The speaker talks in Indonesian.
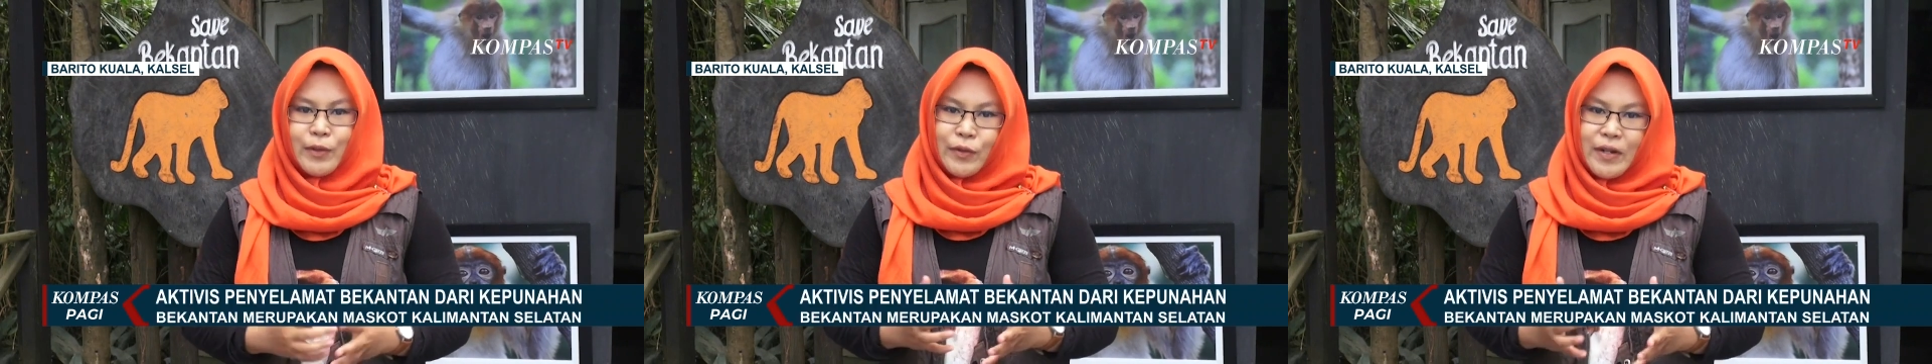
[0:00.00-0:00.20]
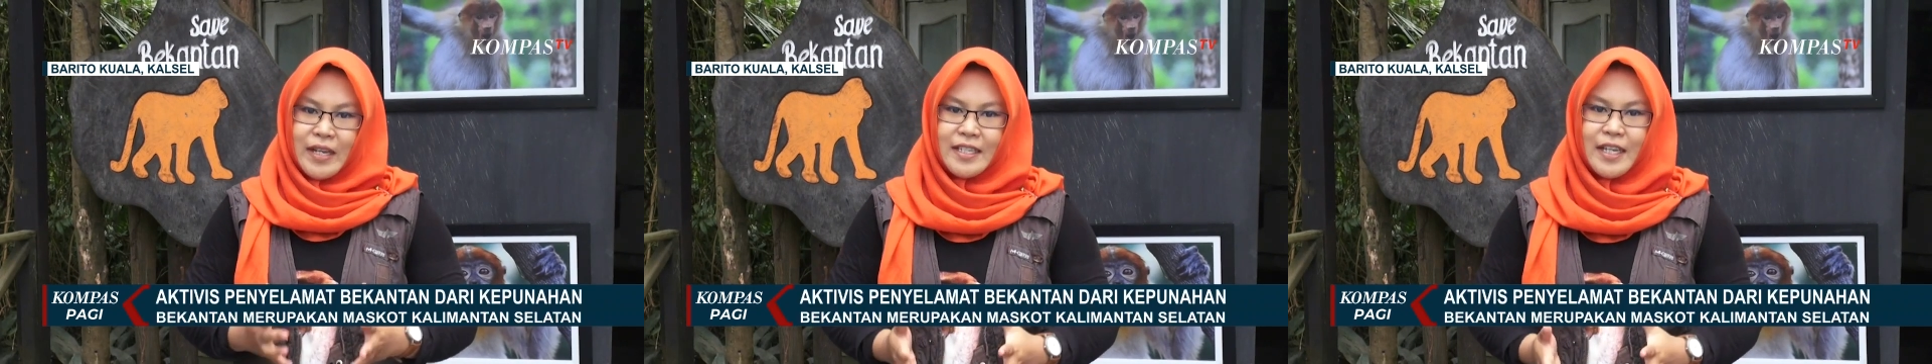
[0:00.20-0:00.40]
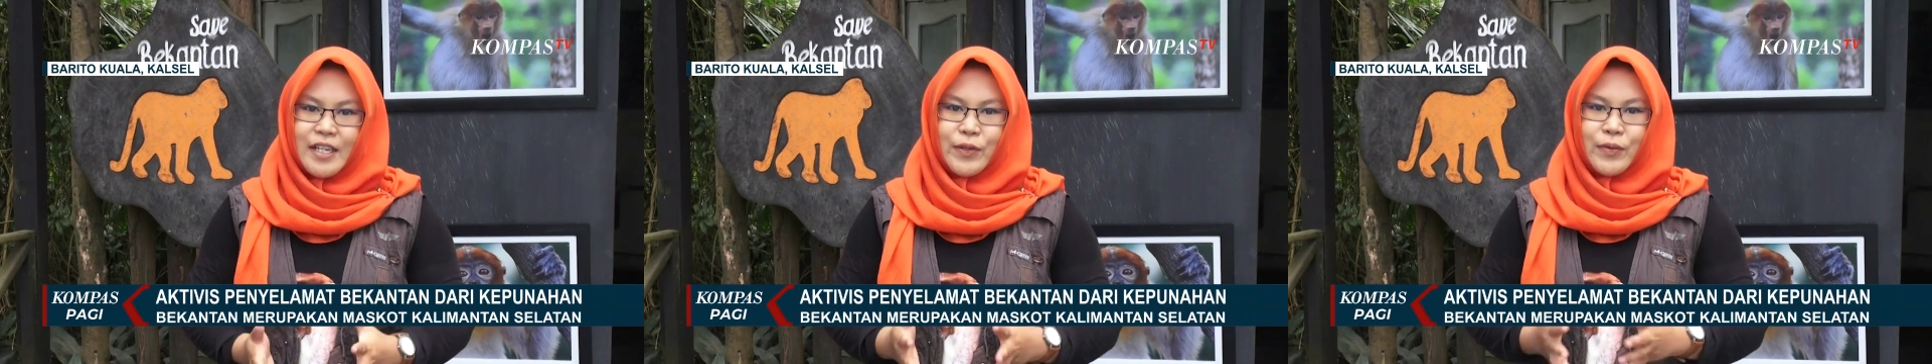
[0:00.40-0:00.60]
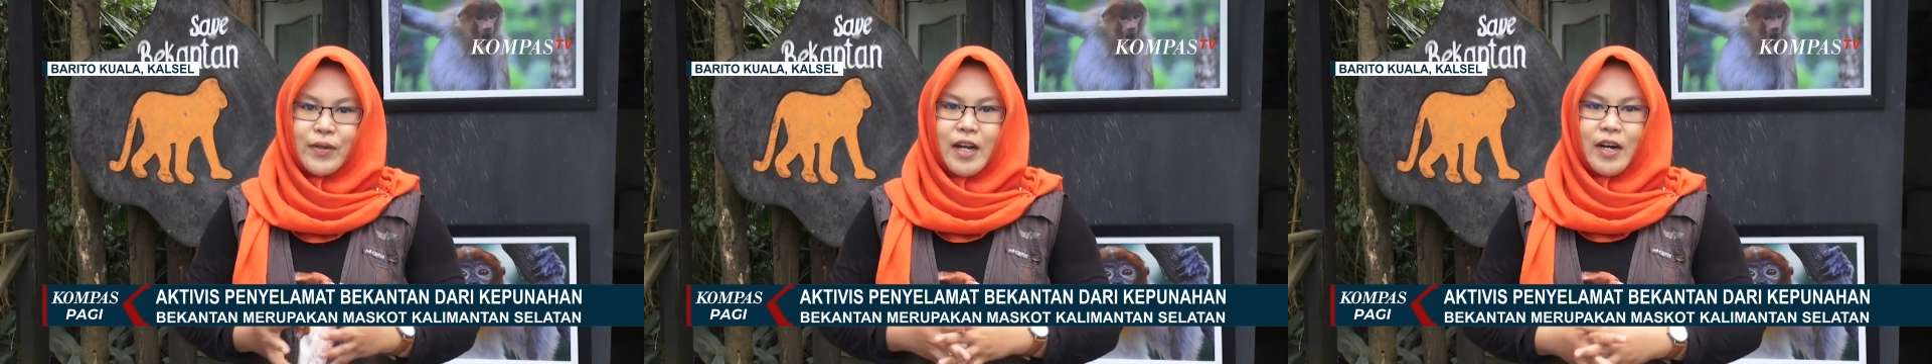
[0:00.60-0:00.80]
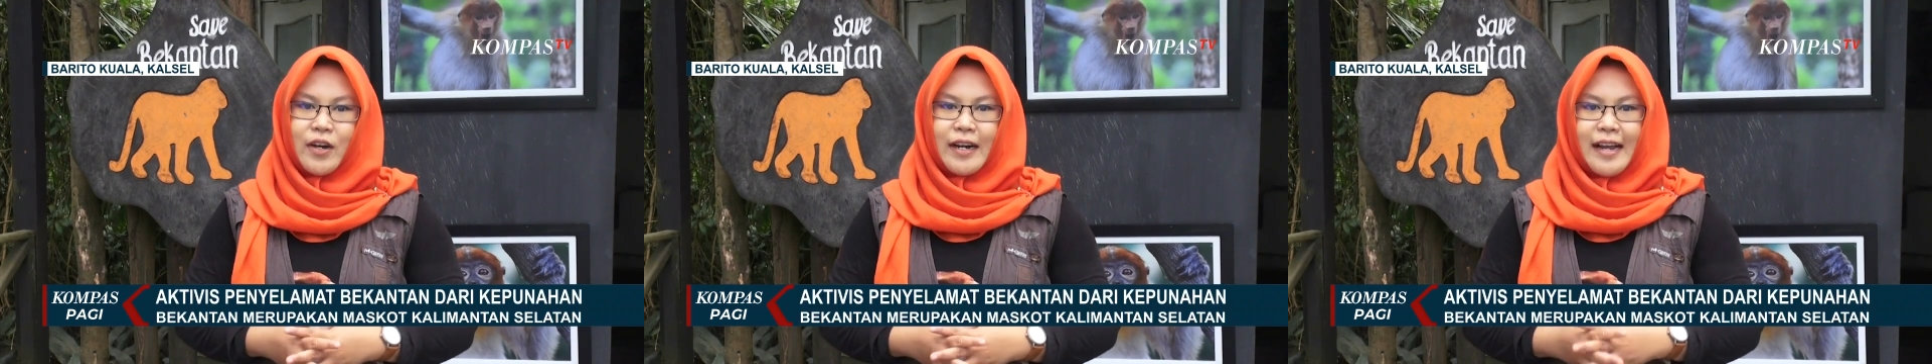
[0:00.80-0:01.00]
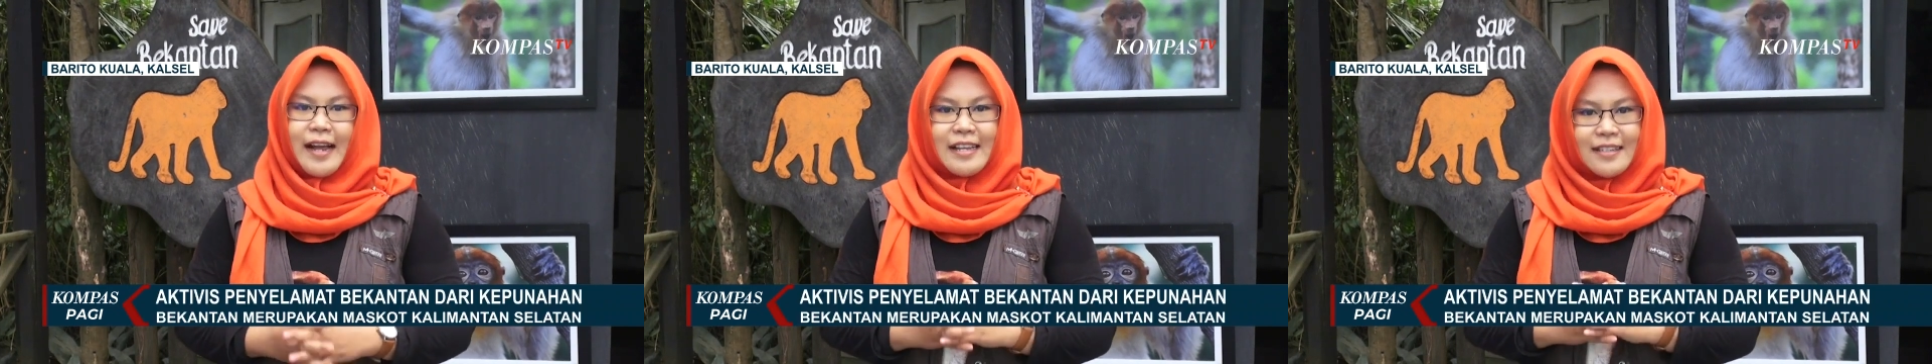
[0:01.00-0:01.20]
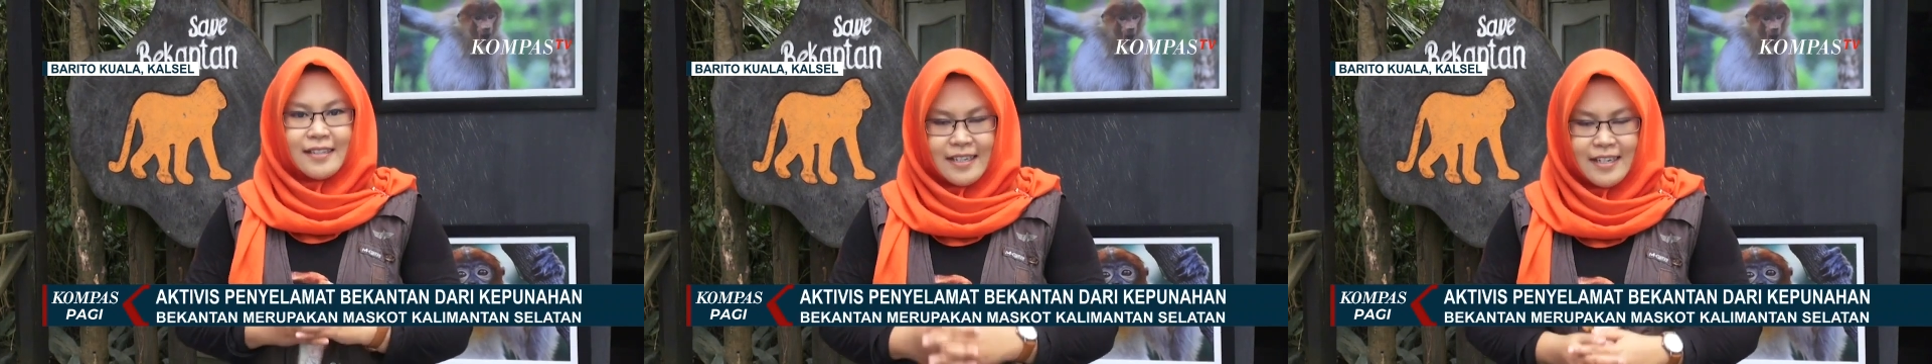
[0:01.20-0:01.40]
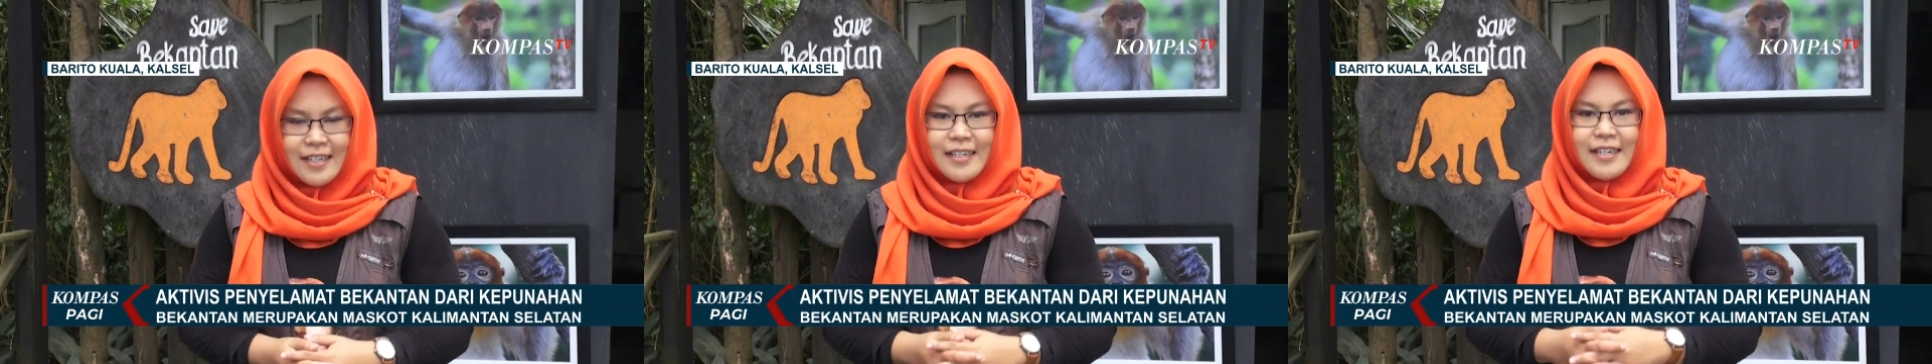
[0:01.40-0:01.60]
kebetulan saya juga orang
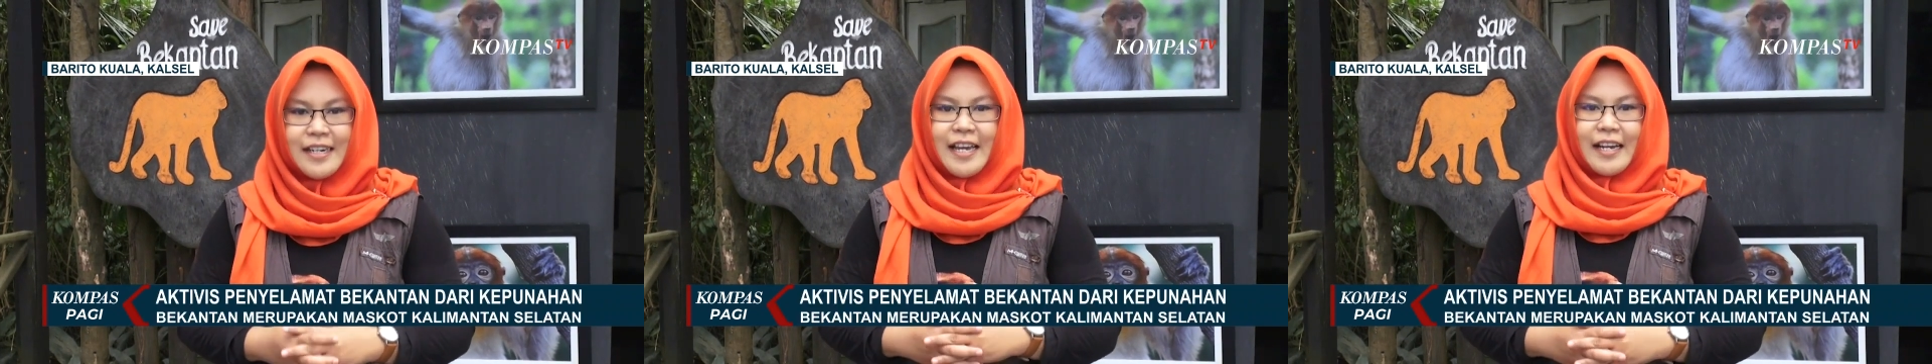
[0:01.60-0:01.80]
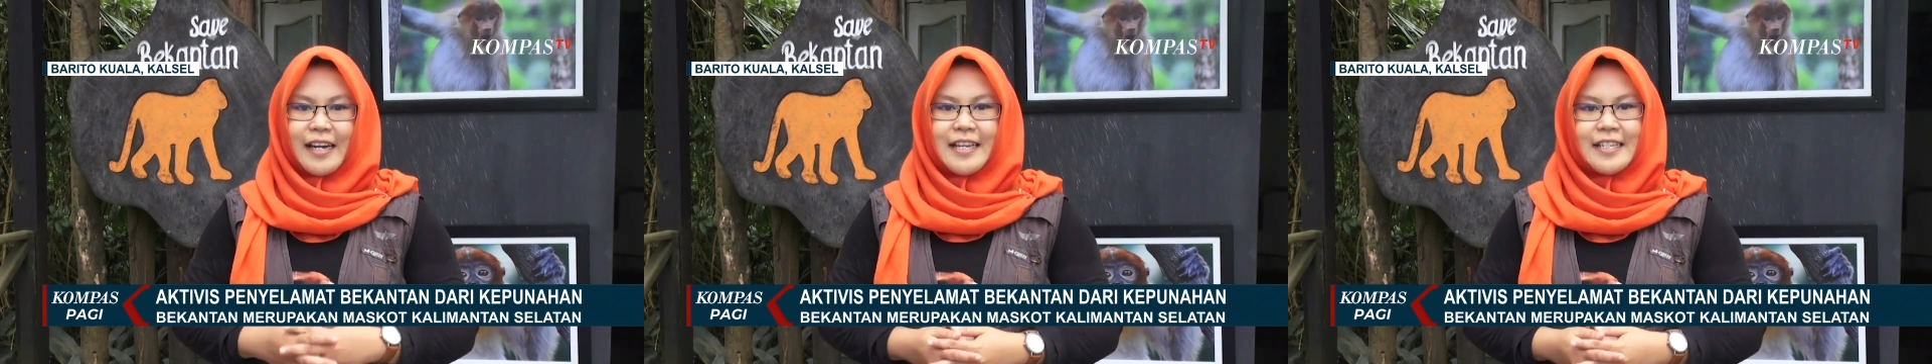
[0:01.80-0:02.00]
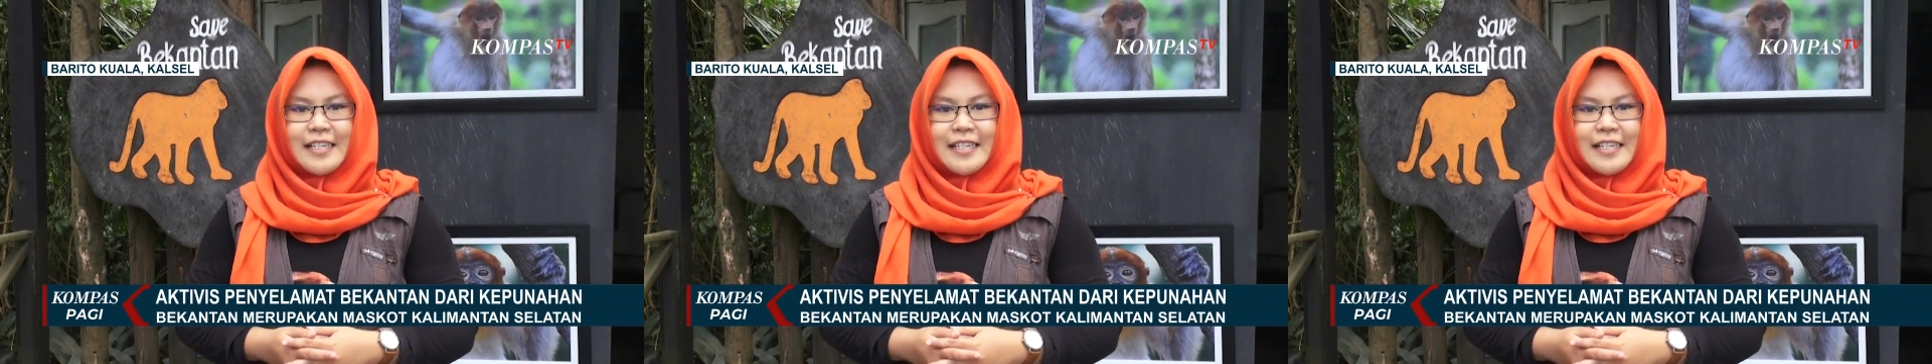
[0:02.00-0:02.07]
asli daerah